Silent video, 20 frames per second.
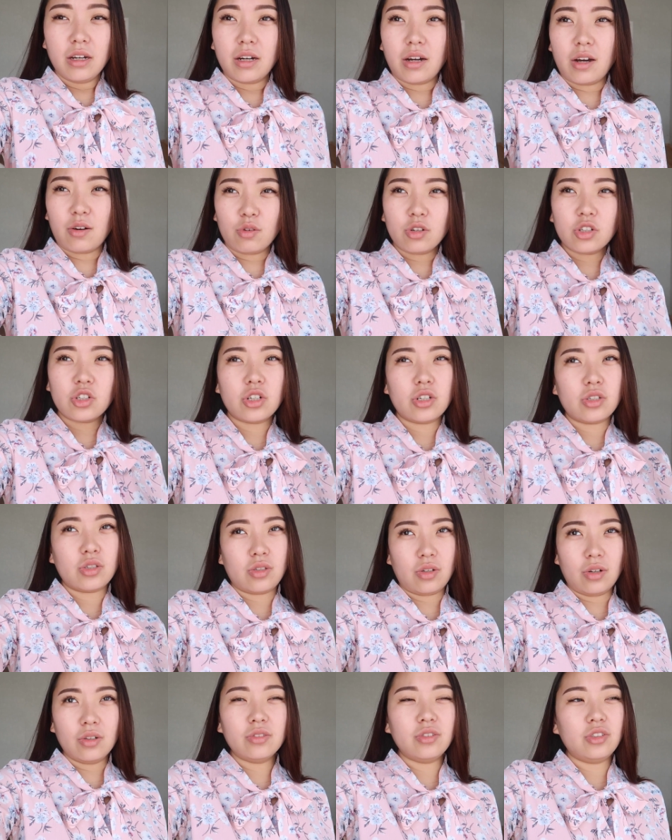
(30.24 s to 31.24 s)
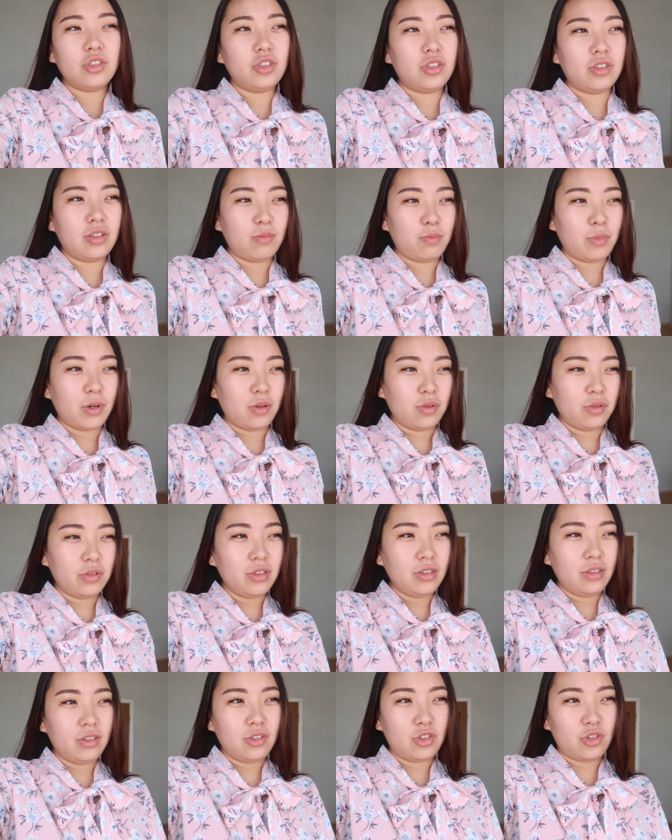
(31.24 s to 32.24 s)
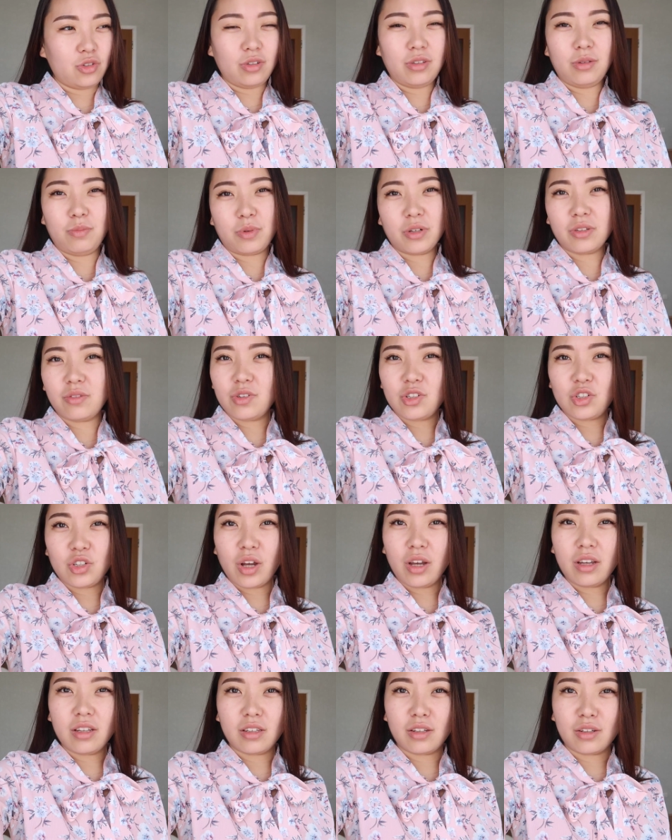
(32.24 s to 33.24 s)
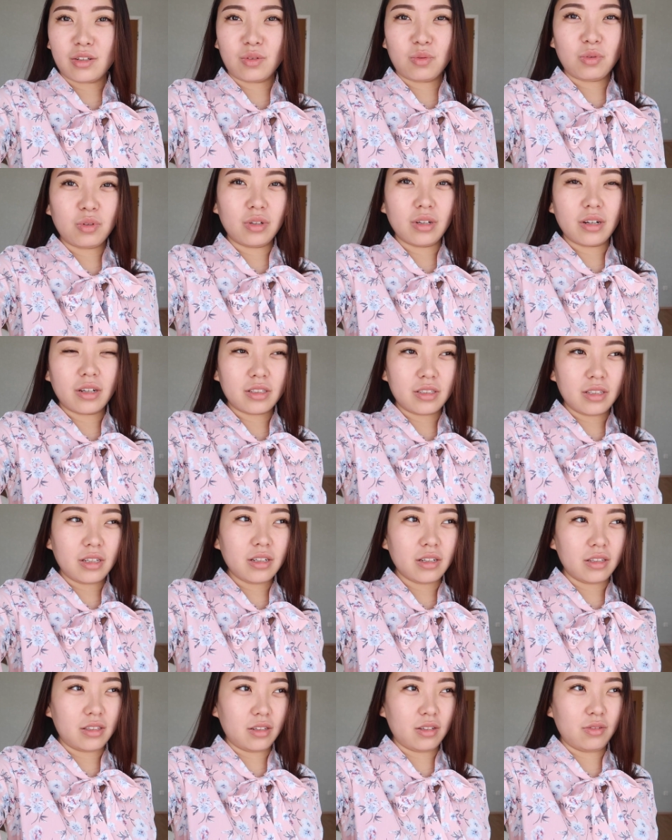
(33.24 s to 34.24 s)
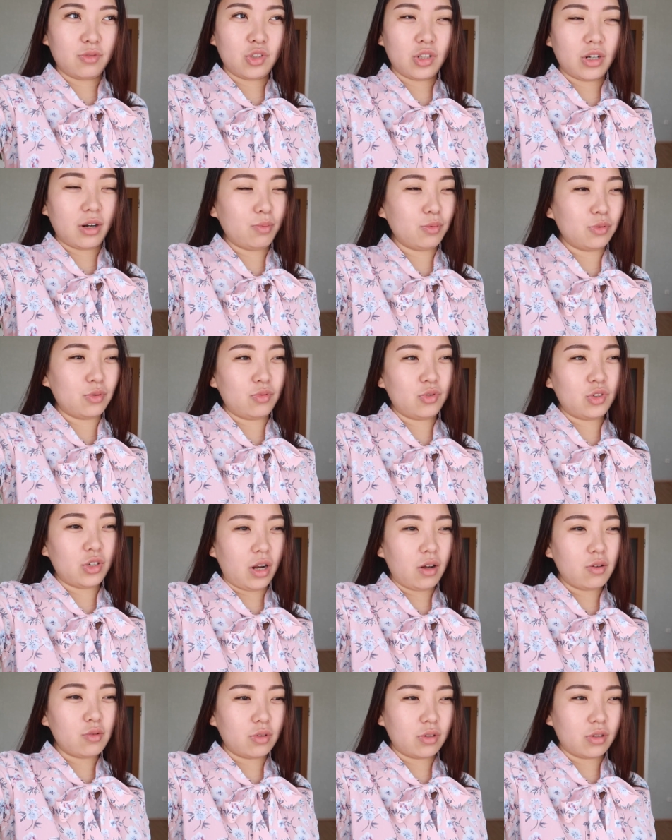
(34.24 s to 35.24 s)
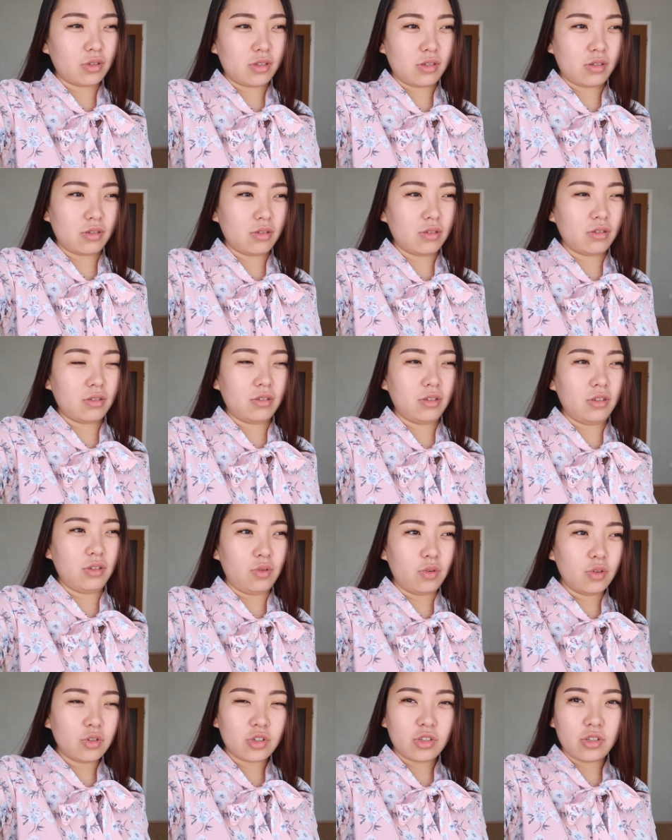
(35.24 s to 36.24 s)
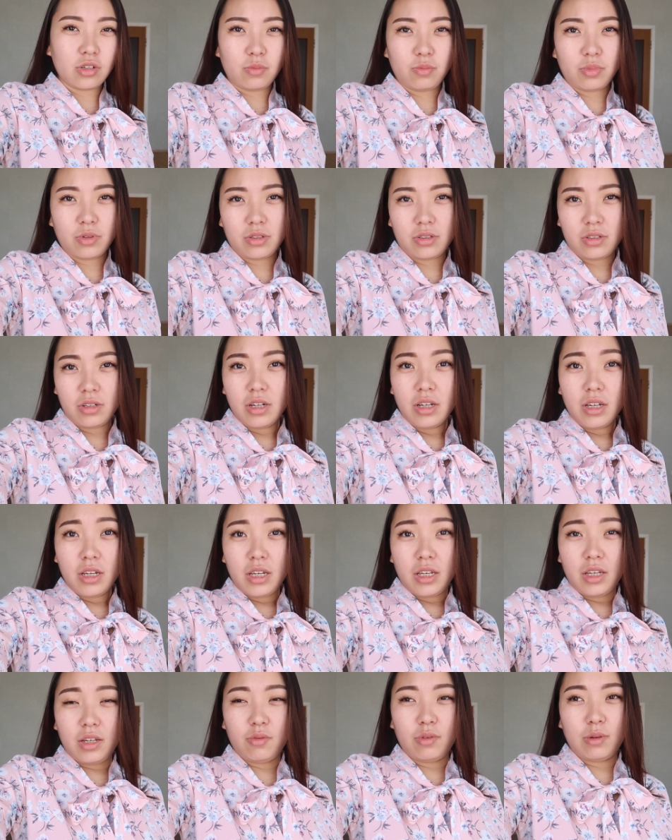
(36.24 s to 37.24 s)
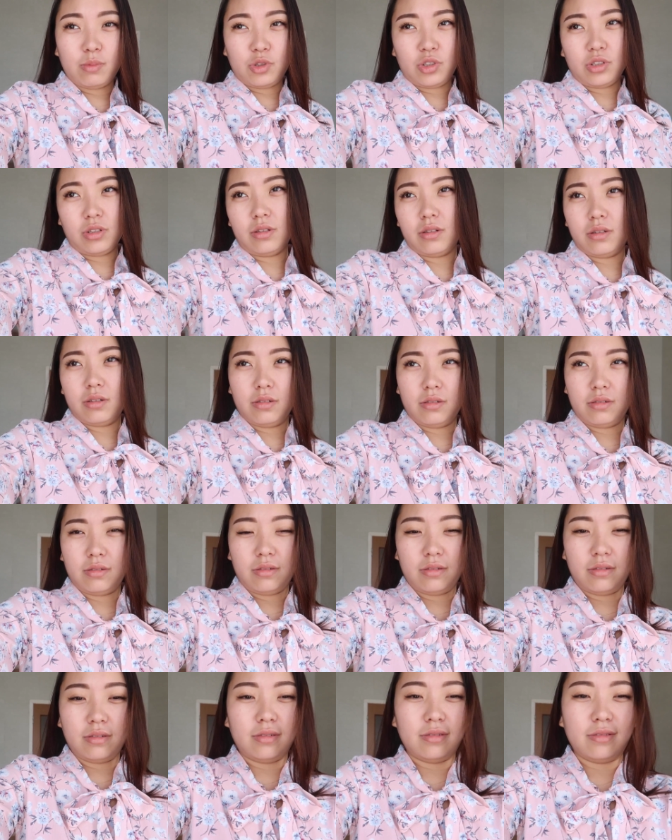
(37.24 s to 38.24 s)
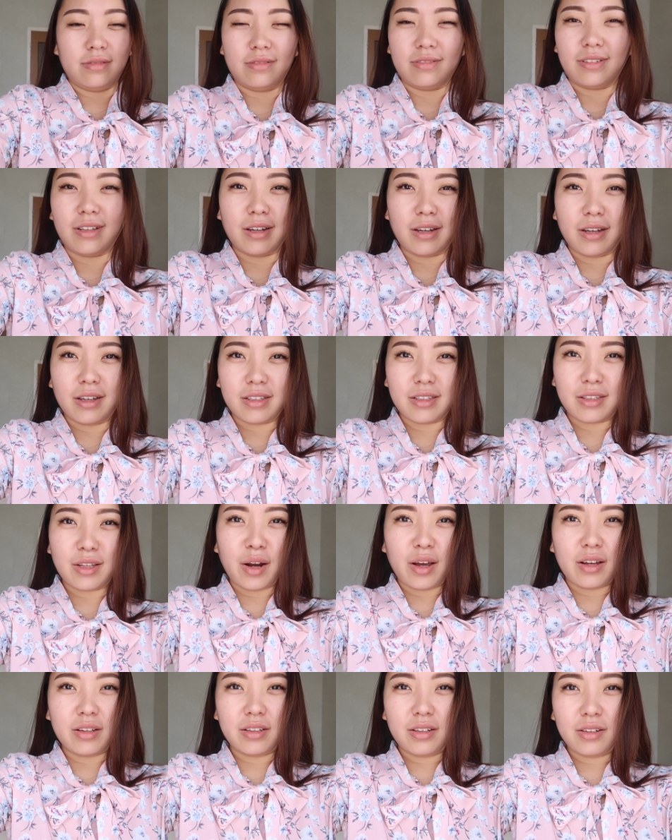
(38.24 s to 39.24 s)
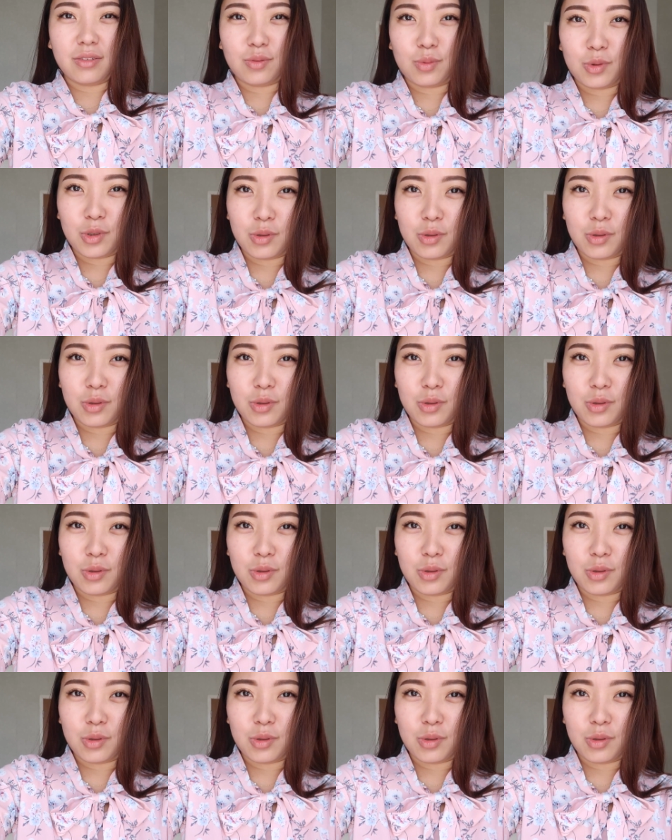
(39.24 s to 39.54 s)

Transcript: хорошая, солнечная погода, ничто не предвещает никакой грозы, хотя вчера-позавчера у нас э, и дождик был, и вообще такая странная, в